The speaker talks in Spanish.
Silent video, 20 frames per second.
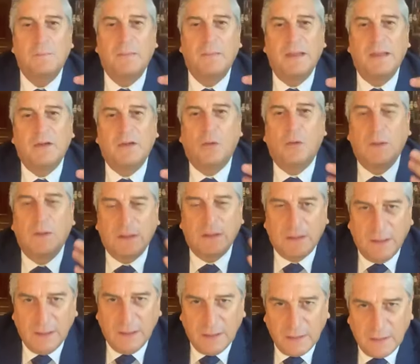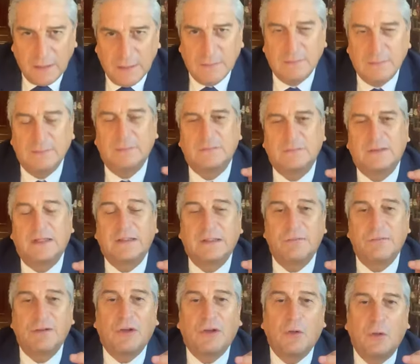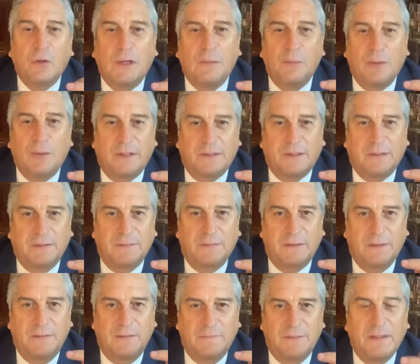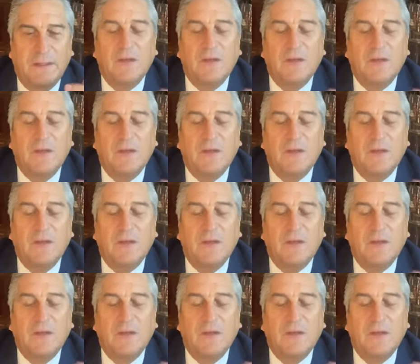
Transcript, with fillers: médico o el que certificó la muerte, ¿verdad?